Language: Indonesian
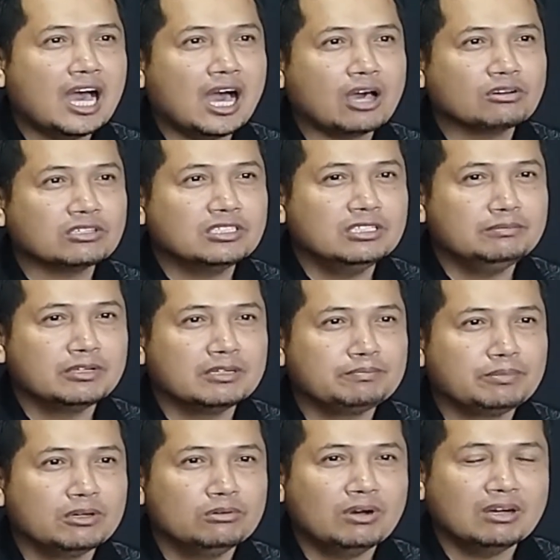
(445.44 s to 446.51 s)
harus diberi
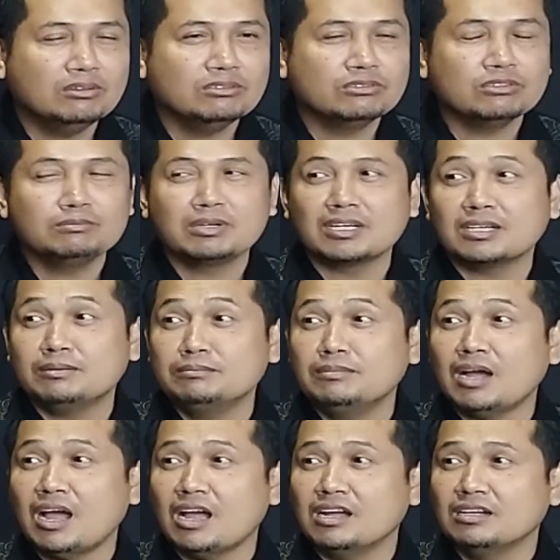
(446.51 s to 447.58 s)
peluang untuk
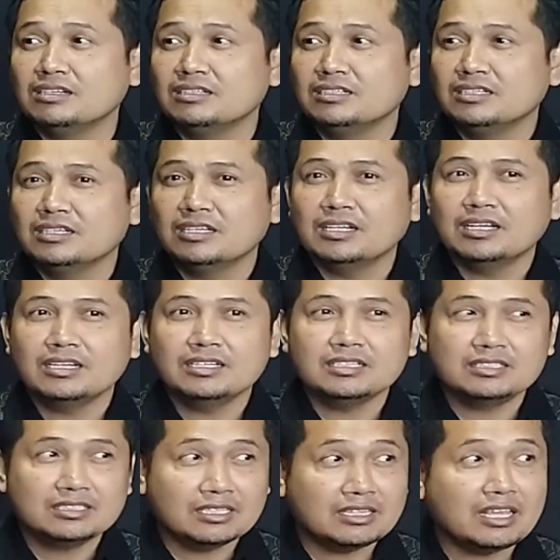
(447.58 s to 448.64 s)
berkembang iya
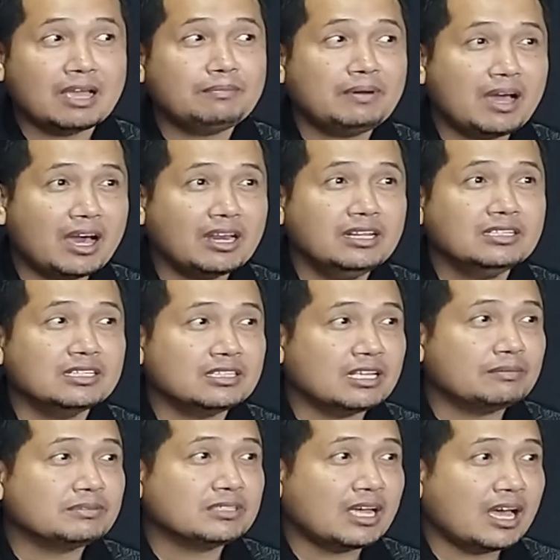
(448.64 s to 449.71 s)
setiap hari
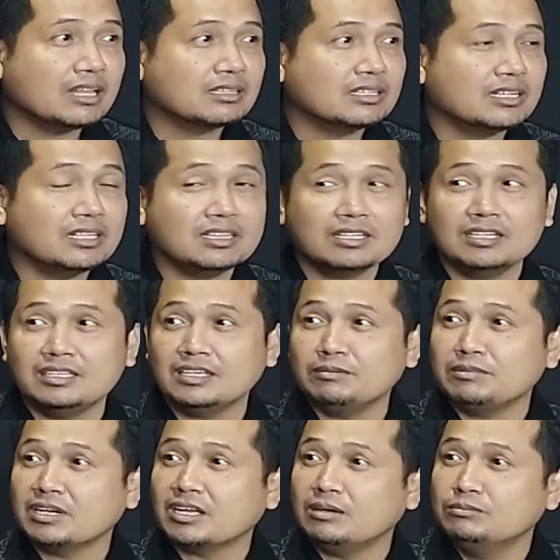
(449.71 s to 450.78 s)
setiap saat
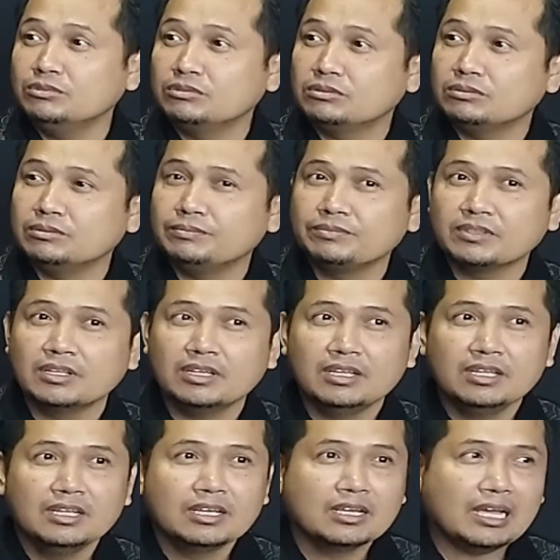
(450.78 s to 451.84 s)
ketika mereka butuh
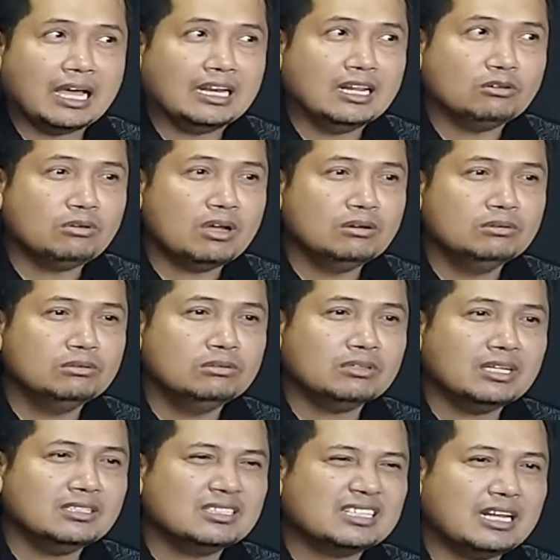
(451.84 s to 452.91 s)
karena ruang guru
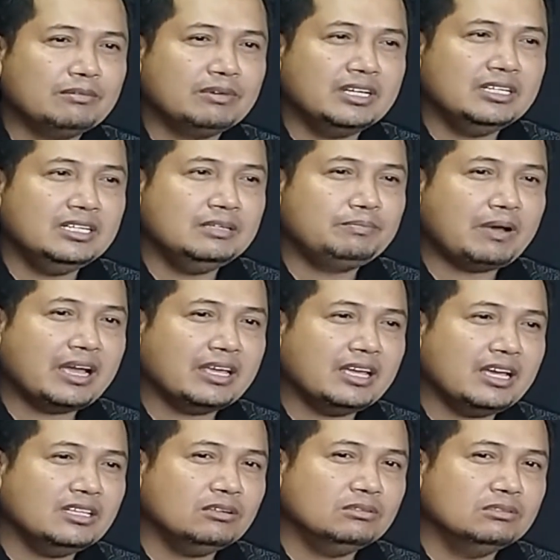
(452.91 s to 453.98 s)
kan selama ini
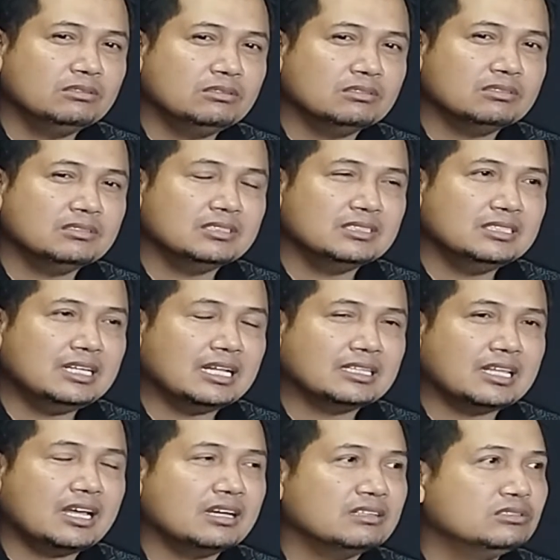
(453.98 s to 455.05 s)
dipakai hanya untuk, untuk
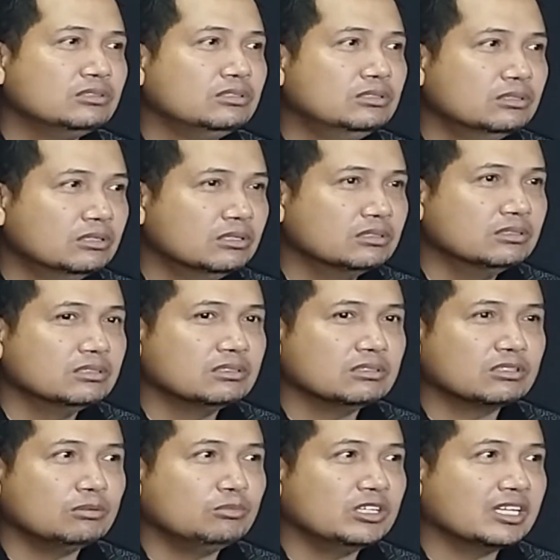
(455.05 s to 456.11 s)
datang, duduk, tempat untuk
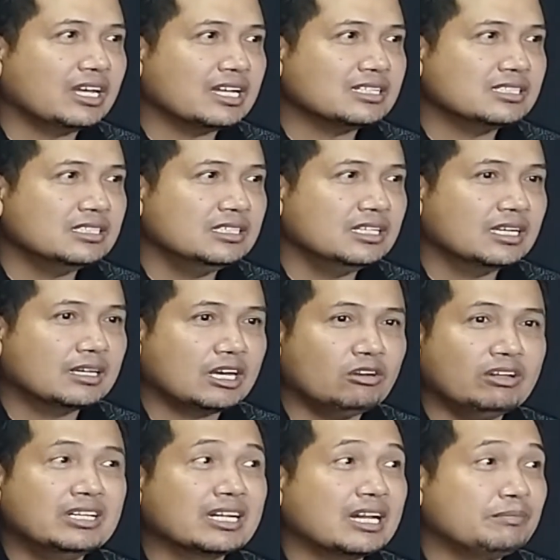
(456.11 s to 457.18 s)
istirahat. komunikasi.
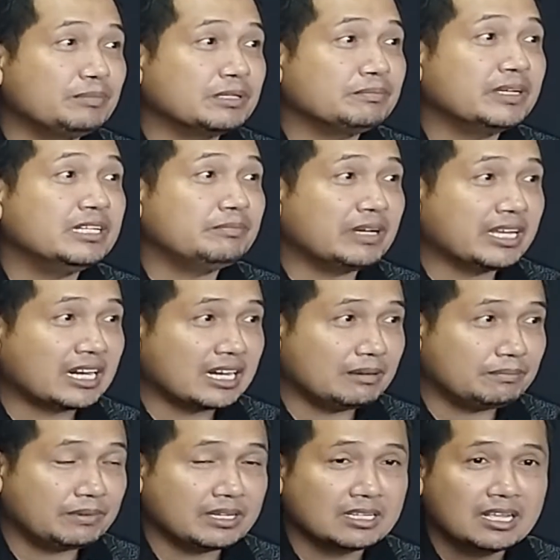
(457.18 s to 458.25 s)
Kalau ada rapat, Pak, dipakai iya.
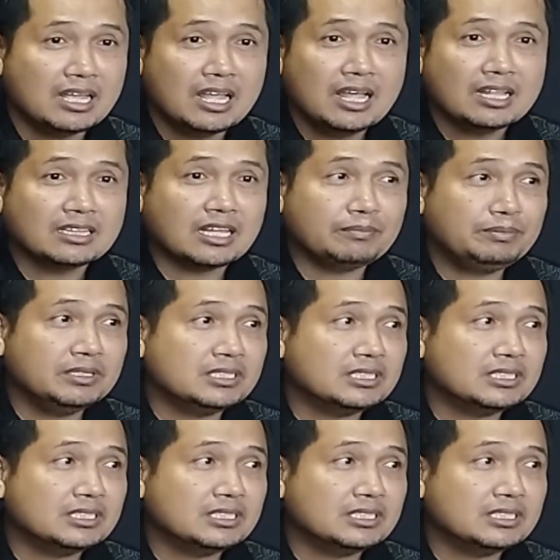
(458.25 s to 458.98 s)
rapat. Tapi